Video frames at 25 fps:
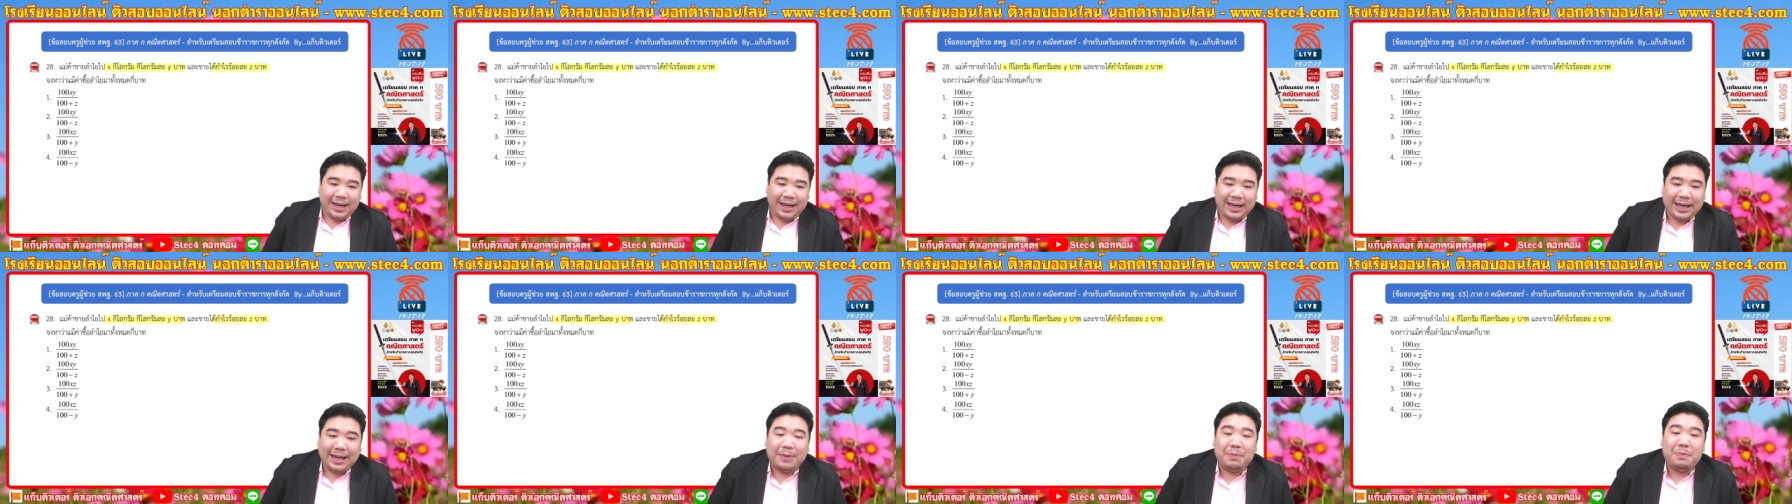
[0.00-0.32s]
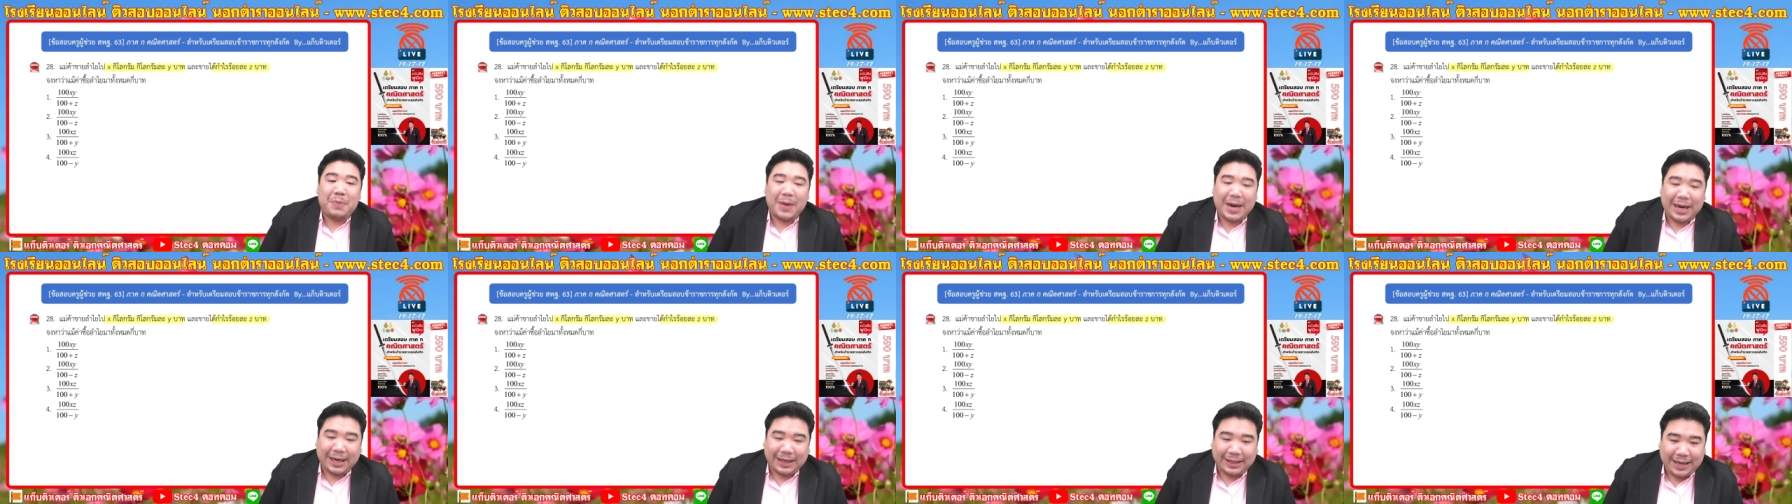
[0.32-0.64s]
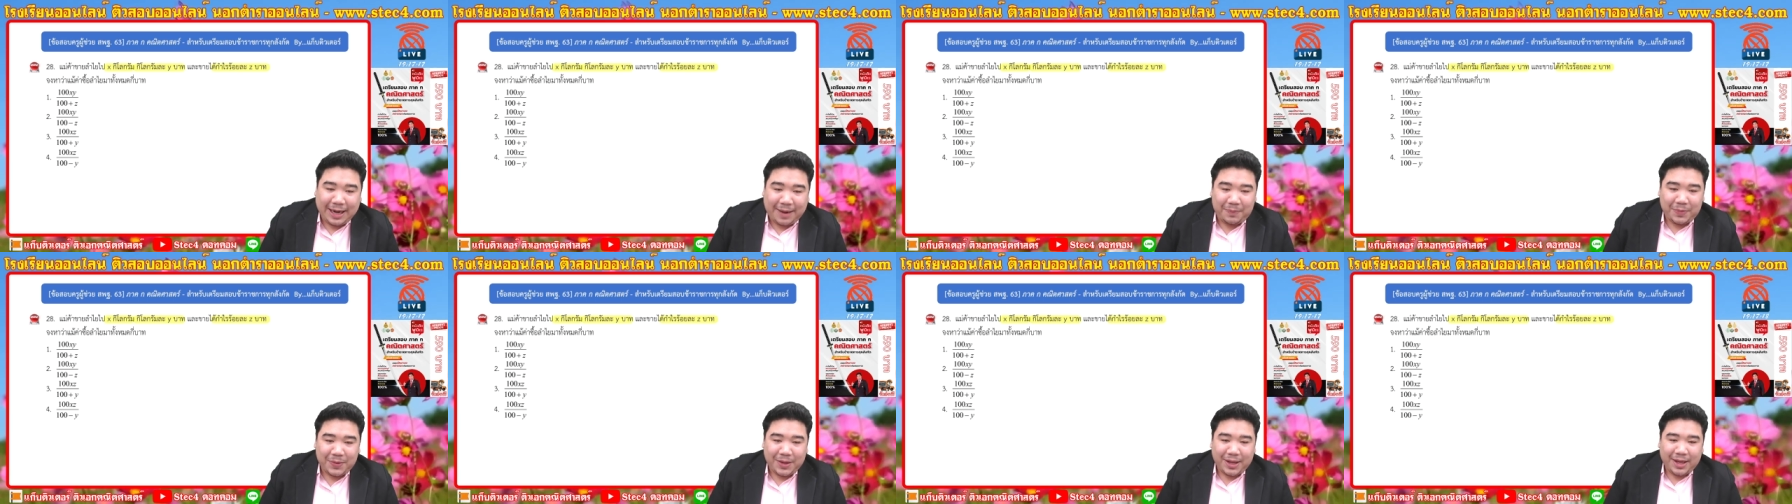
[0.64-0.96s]
ลืมเปิด
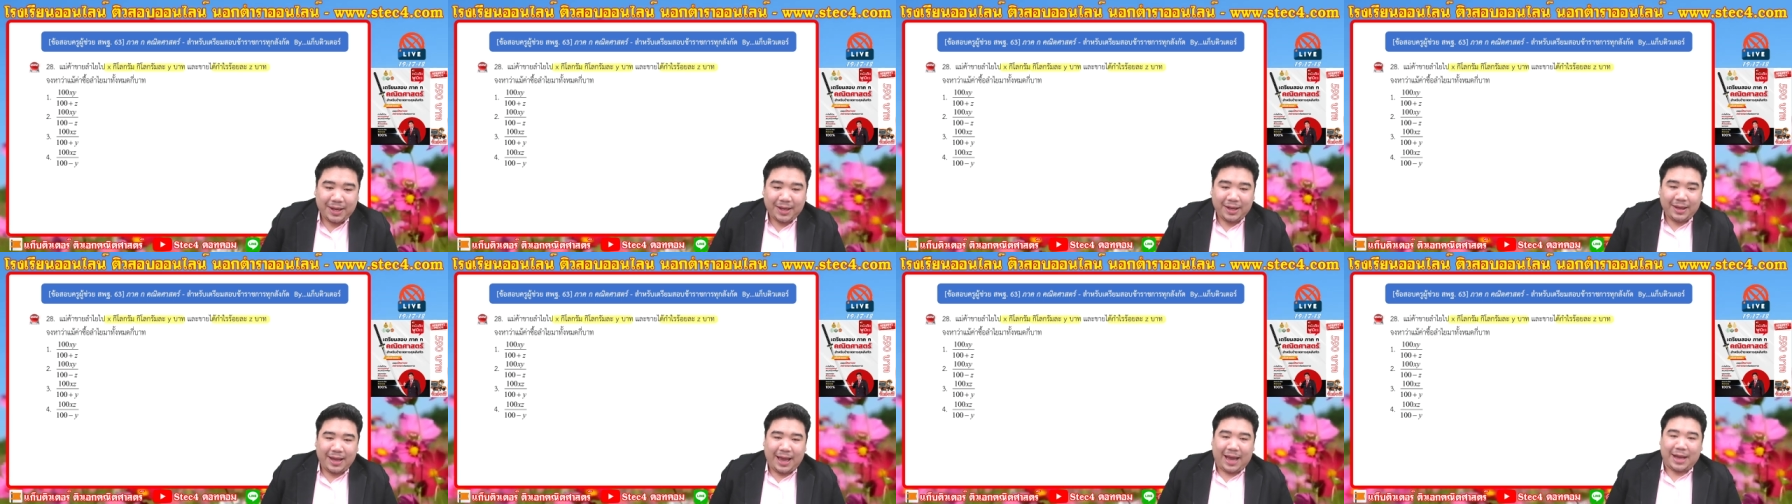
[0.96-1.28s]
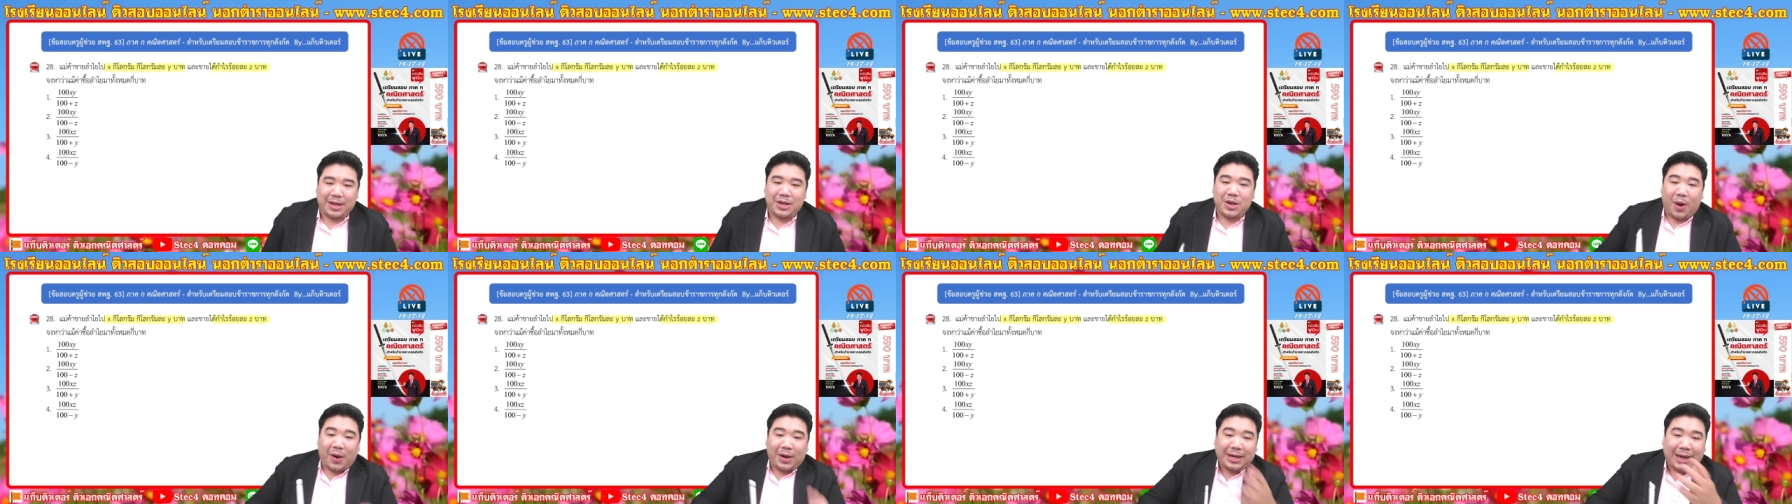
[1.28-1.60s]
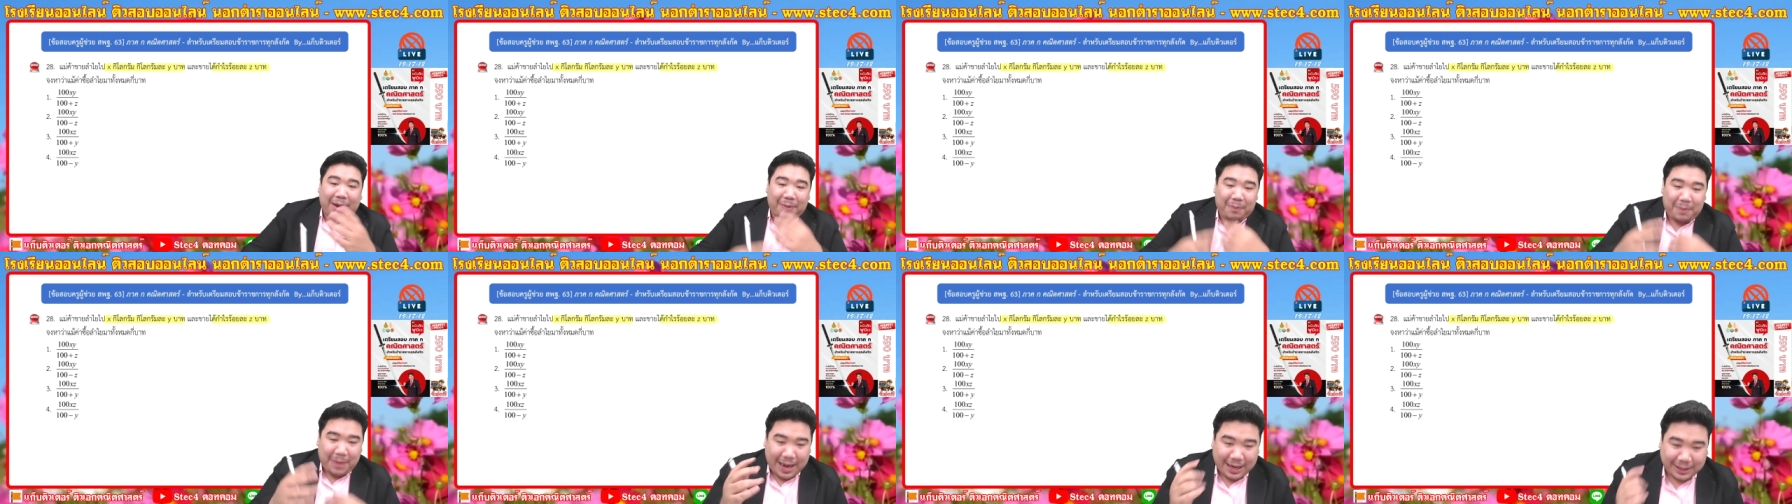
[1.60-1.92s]
ครับย้อน
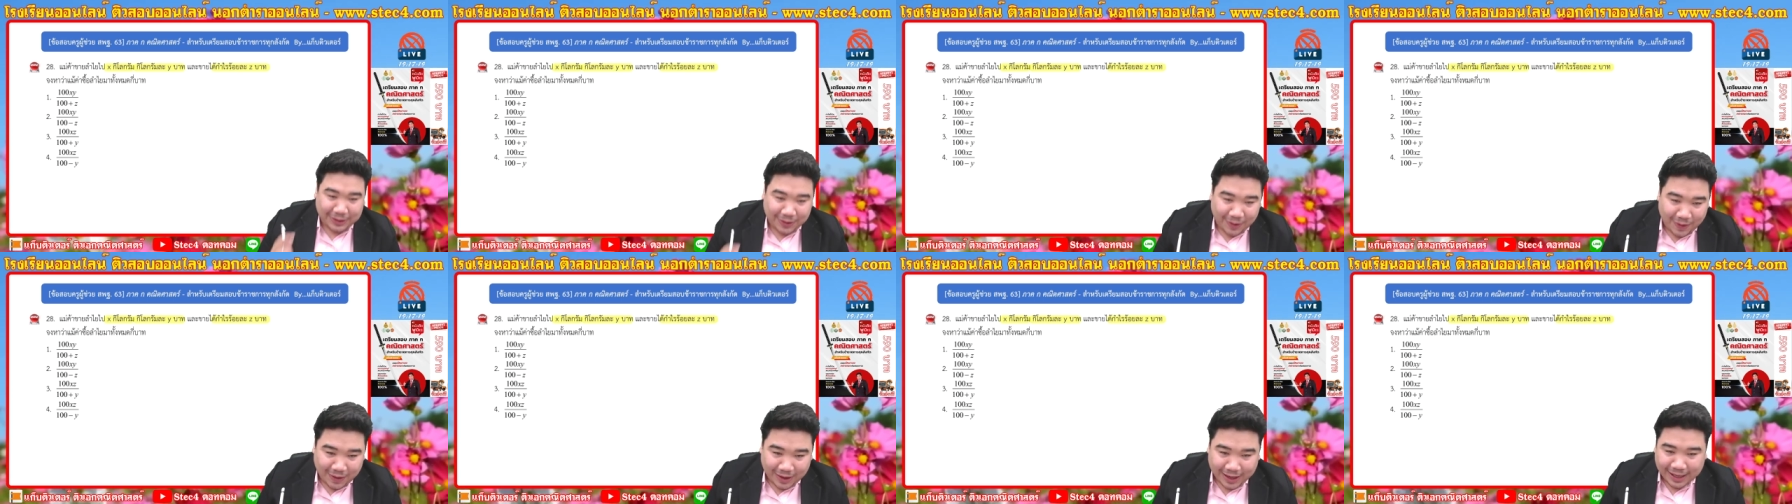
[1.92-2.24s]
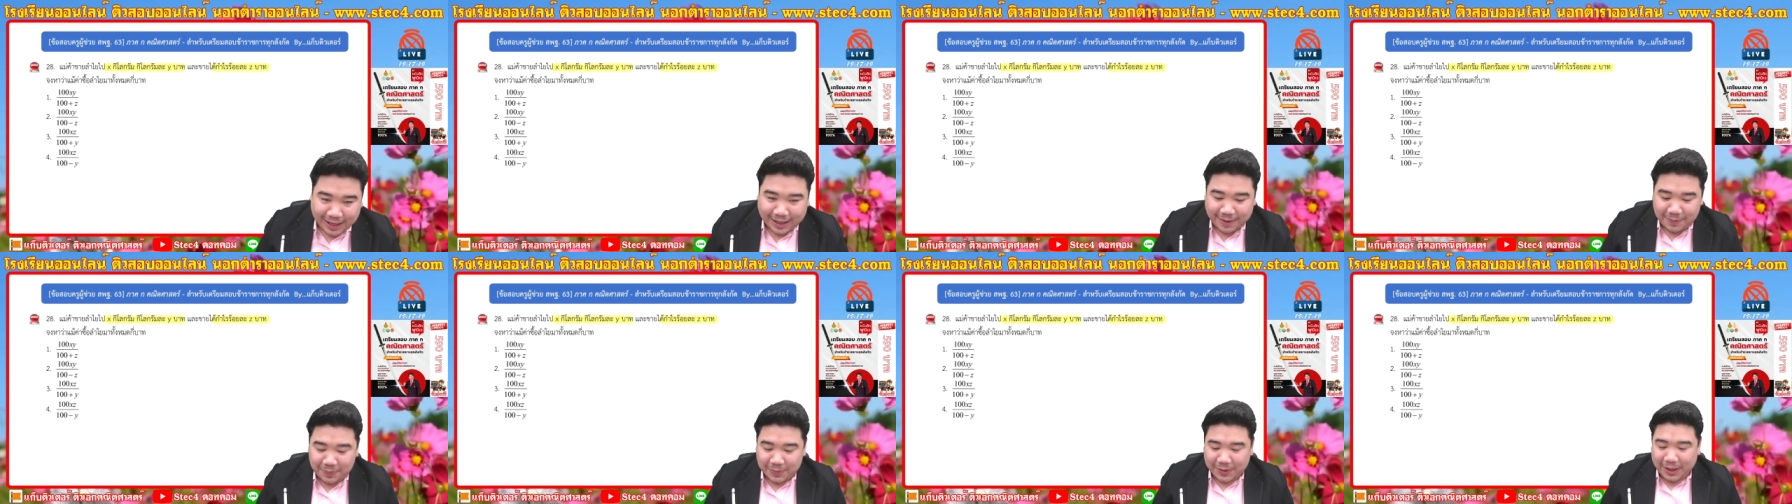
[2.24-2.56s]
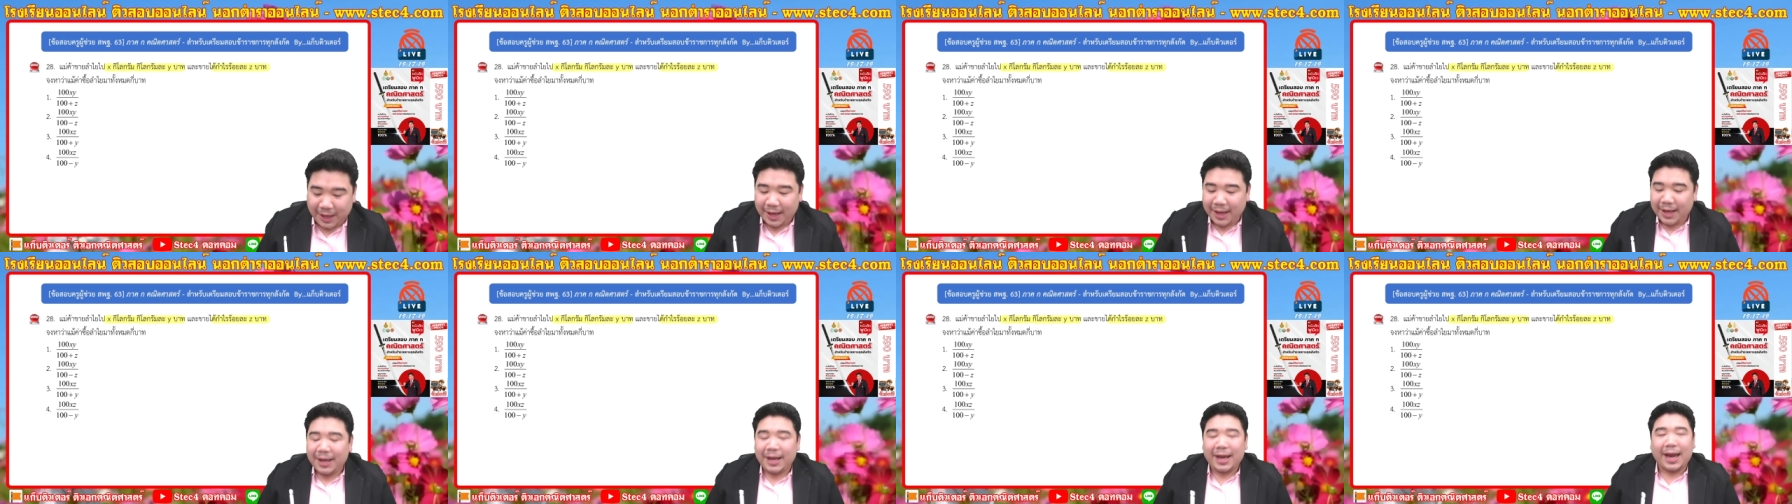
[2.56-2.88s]
กลับมาต่อนะครับ
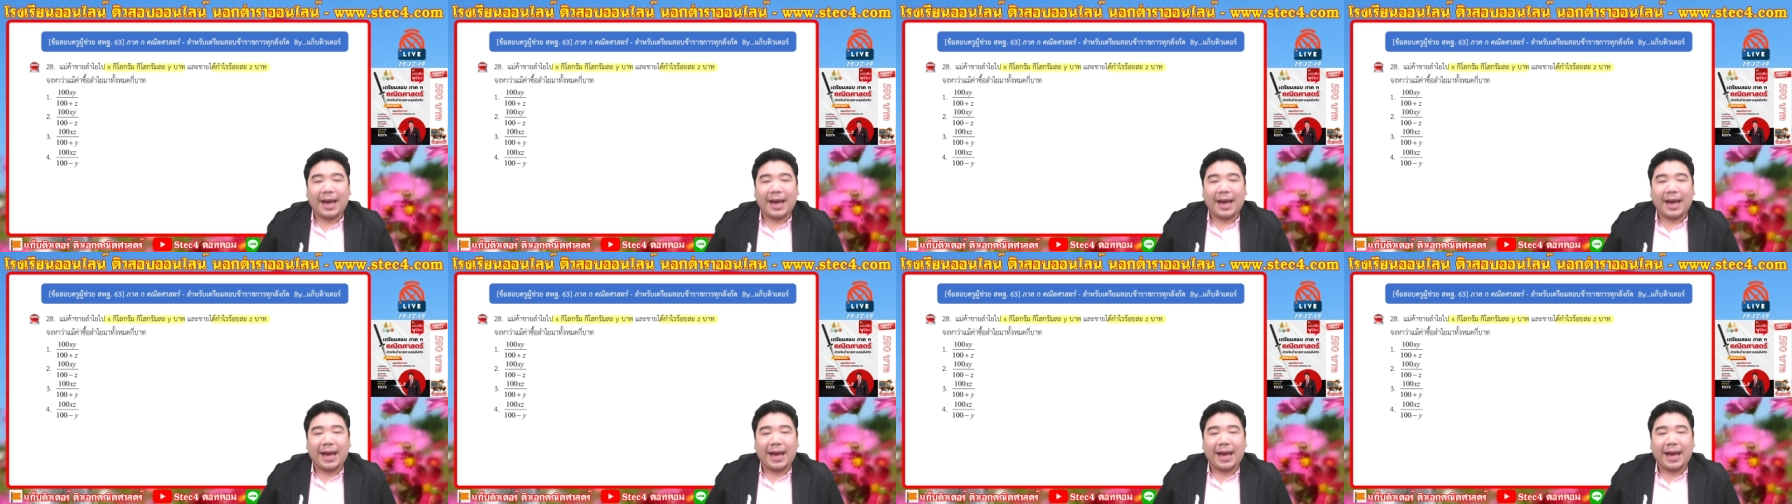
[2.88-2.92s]
นะ